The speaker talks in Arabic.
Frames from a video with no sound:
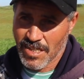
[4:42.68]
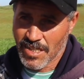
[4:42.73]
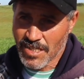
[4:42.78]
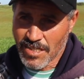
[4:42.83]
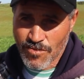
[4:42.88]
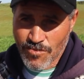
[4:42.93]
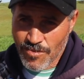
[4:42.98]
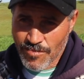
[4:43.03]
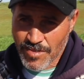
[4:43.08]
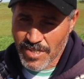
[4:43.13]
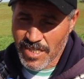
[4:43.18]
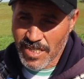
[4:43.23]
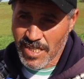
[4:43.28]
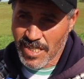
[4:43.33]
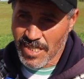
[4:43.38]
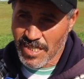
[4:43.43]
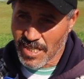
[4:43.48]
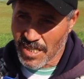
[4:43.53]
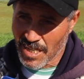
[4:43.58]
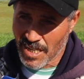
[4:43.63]
حيت هو مسكين
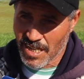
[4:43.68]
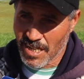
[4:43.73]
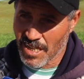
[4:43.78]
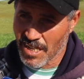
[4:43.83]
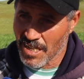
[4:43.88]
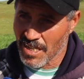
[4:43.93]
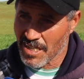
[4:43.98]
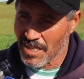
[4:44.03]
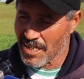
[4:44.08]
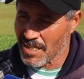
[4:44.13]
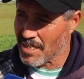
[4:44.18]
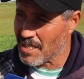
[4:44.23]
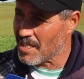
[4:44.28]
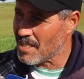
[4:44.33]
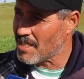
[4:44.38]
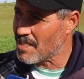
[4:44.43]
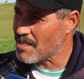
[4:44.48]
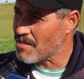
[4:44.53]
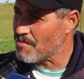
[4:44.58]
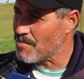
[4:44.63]
كان
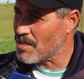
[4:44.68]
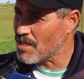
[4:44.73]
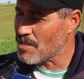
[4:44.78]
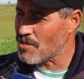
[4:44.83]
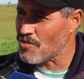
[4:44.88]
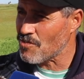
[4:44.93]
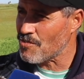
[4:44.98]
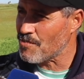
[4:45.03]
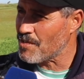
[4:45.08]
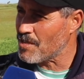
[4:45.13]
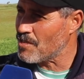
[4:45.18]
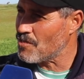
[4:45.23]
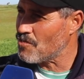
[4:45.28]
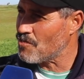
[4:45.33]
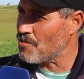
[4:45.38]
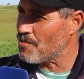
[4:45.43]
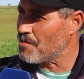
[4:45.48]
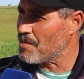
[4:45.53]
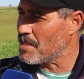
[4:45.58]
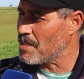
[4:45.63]
طلع سميتو
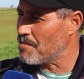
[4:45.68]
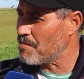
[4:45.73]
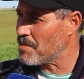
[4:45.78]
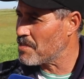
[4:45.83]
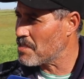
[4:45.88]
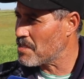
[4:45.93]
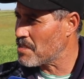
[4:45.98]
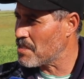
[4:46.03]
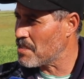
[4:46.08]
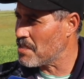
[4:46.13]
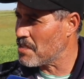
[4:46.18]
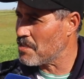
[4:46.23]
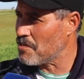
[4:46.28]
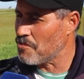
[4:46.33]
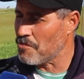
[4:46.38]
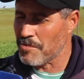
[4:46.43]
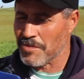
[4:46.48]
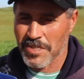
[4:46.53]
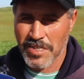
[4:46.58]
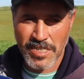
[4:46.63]
بينو وبين بنتي
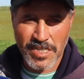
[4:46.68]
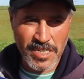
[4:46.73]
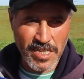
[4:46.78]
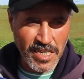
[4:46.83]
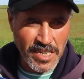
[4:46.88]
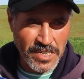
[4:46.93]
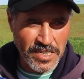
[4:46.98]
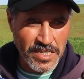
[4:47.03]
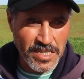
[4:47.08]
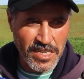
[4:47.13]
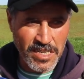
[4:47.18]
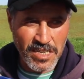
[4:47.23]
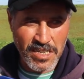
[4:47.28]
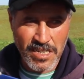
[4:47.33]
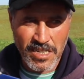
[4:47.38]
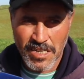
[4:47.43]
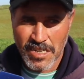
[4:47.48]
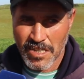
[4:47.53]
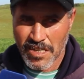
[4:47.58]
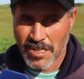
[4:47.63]
وبيننا
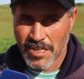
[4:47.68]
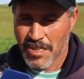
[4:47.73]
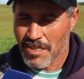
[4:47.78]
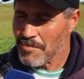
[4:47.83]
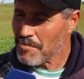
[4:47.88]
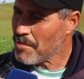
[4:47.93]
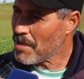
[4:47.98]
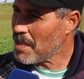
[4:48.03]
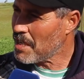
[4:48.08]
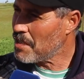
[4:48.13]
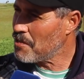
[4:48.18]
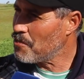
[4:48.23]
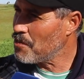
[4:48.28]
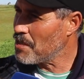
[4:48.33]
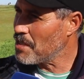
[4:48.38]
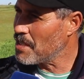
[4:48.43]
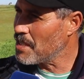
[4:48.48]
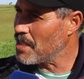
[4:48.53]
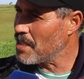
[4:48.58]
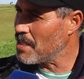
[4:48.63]
حنا بحال
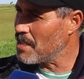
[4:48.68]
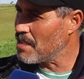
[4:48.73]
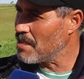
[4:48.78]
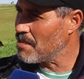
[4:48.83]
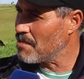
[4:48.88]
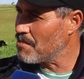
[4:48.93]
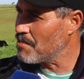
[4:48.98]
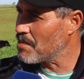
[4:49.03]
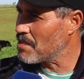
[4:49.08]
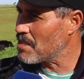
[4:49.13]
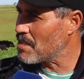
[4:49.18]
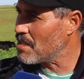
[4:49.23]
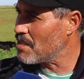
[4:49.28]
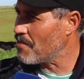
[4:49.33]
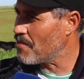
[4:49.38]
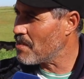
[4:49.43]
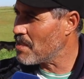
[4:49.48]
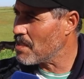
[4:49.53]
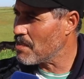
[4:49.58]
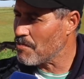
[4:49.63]
ولدي
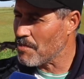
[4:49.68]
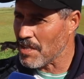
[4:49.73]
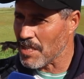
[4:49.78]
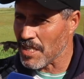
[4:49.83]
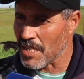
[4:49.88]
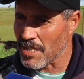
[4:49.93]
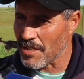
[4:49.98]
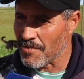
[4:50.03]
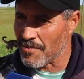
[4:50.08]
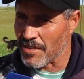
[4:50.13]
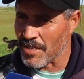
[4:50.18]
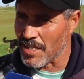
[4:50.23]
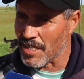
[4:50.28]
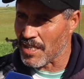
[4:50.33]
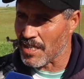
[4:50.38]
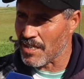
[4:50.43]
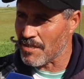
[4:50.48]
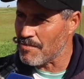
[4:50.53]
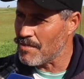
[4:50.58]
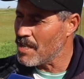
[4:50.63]
بنتي فاني مهلي
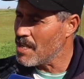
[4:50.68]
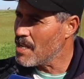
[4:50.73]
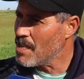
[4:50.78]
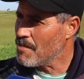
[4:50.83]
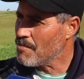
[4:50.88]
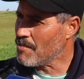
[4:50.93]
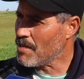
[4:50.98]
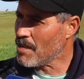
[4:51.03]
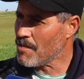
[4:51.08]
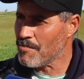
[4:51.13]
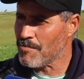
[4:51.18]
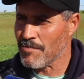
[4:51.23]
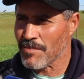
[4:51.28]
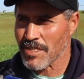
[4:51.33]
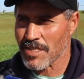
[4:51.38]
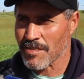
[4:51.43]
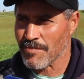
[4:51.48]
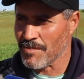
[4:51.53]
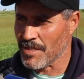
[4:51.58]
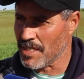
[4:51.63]
فيها ما
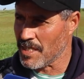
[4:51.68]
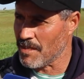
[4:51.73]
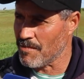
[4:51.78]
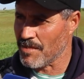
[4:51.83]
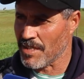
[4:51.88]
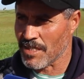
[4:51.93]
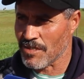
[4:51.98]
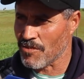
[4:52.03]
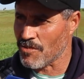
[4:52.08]
عمر سمعنا من